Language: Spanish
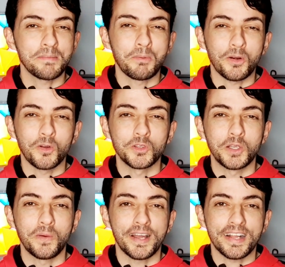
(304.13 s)
por
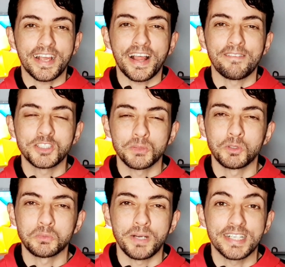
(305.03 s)
continuar, cada vez
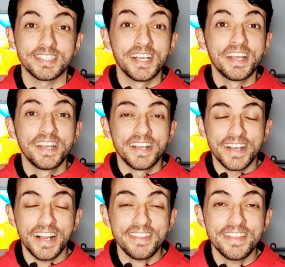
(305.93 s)
somos más.
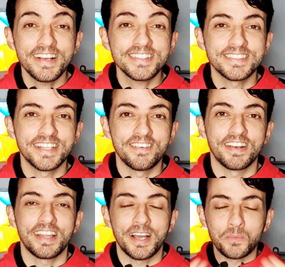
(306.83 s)
Gracias de
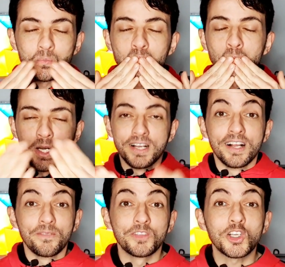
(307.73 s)
verdad.
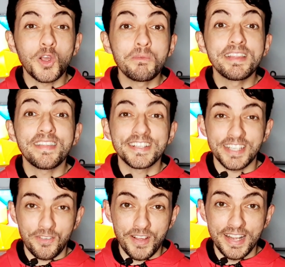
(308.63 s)
No se olviden de
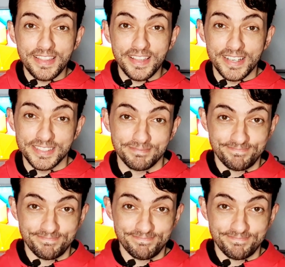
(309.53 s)
ser felices.